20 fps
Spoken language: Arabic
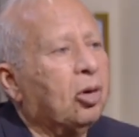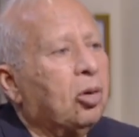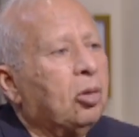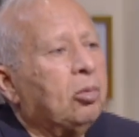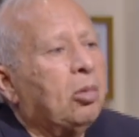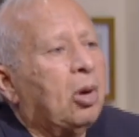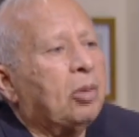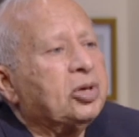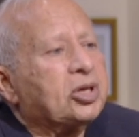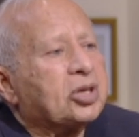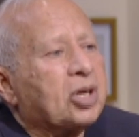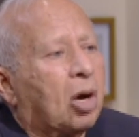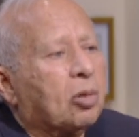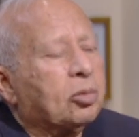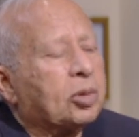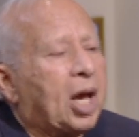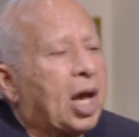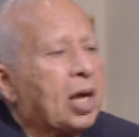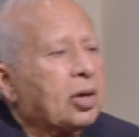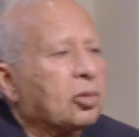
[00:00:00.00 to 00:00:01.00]
فهم بيزرعوا
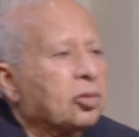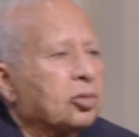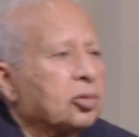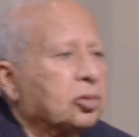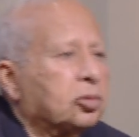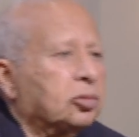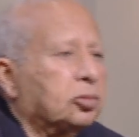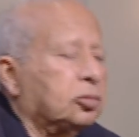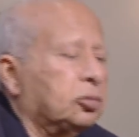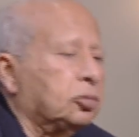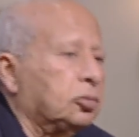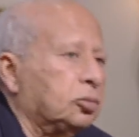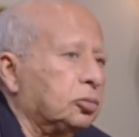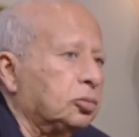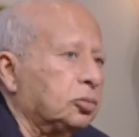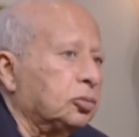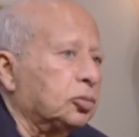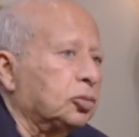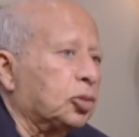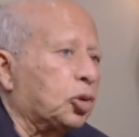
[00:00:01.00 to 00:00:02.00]
بيغنوا
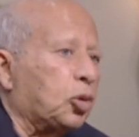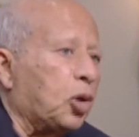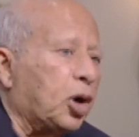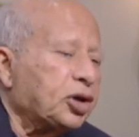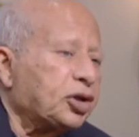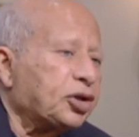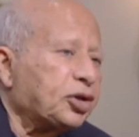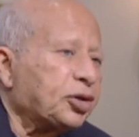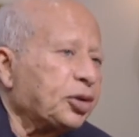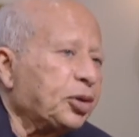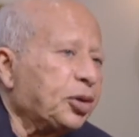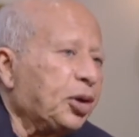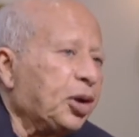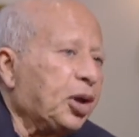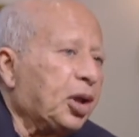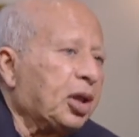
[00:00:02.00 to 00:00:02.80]
كويس آه.